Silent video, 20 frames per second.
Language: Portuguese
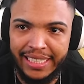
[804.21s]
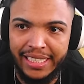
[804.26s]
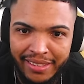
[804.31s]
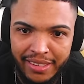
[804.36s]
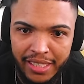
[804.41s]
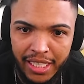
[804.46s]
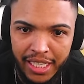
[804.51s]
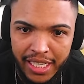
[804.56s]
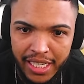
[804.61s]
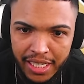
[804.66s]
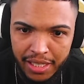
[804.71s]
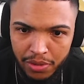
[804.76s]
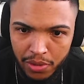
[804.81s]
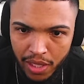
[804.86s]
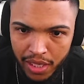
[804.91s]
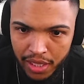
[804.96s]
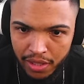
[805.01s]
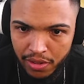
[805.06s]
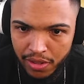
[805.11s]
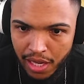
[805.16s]
Passe lindo
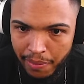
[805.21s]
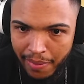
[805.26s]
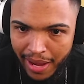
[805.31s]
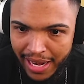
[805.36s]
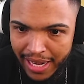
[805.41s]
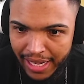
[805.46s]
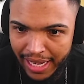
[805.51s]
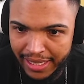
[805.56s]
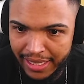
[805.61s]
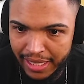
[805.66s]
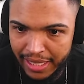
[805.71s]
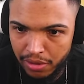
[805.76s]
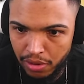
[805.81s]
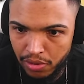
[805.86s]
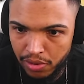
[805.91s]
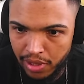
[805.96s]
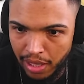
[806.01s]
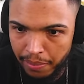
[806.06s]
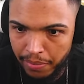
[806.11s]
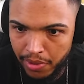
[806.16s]
ali do Demarle lá dentro
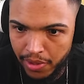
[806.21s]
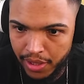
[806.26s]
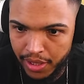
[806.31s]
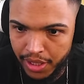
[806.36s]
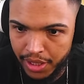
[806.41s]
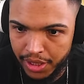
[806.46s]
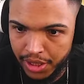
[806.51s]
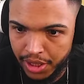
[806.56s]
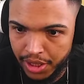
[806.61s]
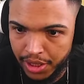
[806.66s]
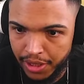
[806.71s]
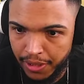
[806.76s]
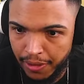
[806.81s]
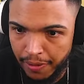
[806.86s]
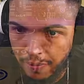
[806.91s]
do Sabones